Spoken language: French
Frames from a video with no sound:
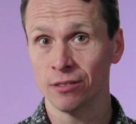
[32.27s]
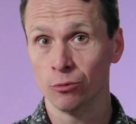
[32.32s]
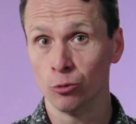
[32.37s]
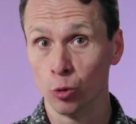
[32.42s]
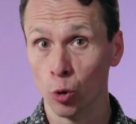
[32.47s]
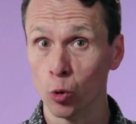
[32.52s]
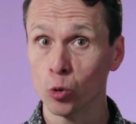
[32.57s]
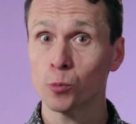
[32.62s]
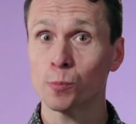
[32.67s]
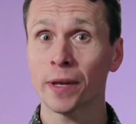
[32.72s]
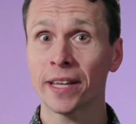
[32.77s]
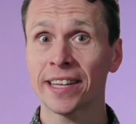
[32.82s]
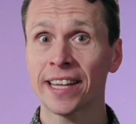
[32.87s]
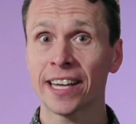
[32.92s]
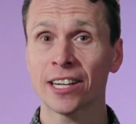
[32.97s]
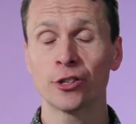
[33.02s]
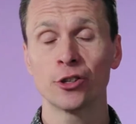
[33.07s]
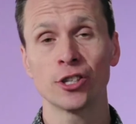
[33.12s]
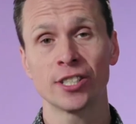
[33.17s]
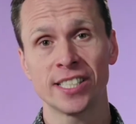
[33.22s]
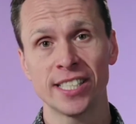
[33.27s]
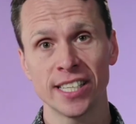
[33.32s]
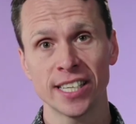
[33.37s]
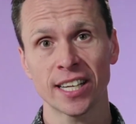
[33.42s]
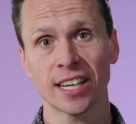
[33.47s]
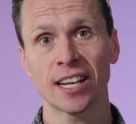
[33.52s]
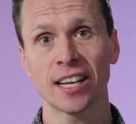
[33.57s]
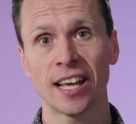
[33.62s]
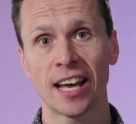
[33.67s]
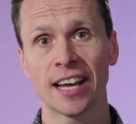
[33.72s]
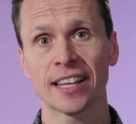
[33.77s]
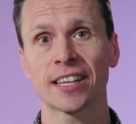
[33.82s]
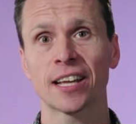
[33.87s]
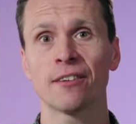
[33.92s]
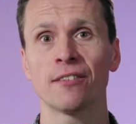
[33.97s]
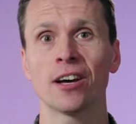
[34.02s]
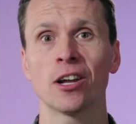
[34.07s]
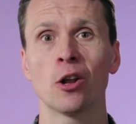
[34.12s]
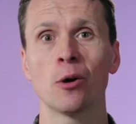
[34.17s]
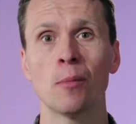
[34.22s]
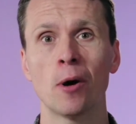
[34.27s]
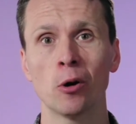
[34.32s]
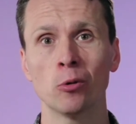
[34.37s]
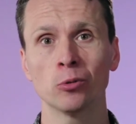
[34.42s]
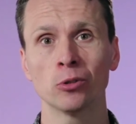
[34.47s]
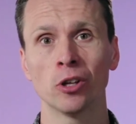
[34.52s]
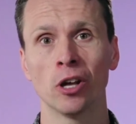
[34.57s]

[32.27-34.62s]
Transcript: nos spectacles de cirque à travers le monde.